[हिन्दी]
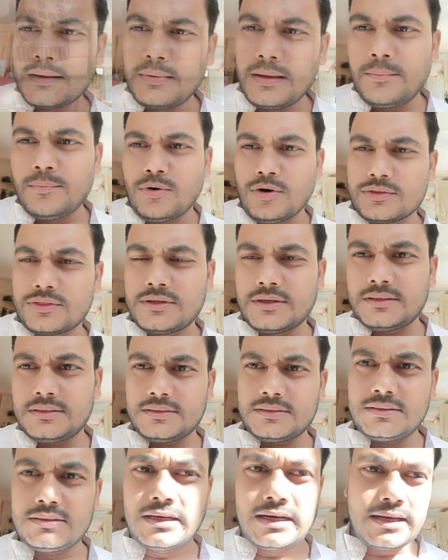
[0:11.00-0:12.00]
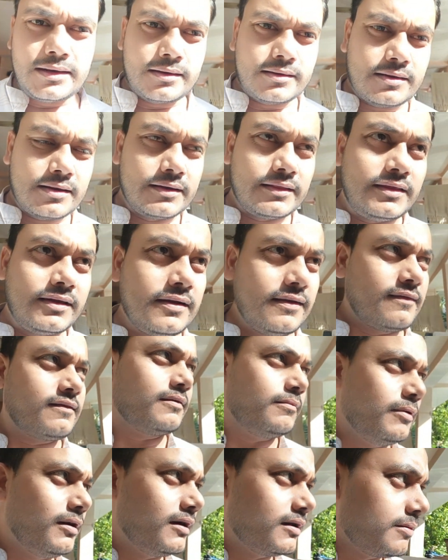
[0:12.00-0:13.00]
भाई बहुत तेज सारे कर दिए घर
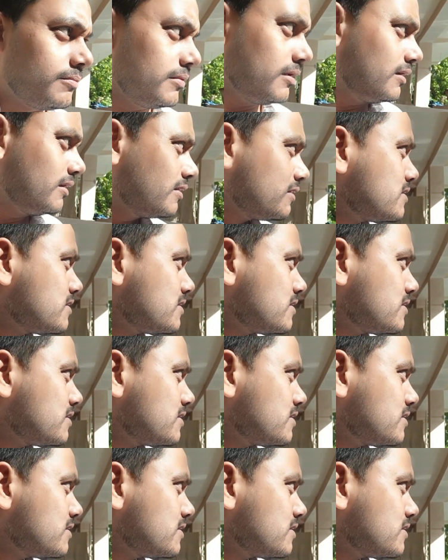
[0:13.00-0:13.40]
से बाहर हमने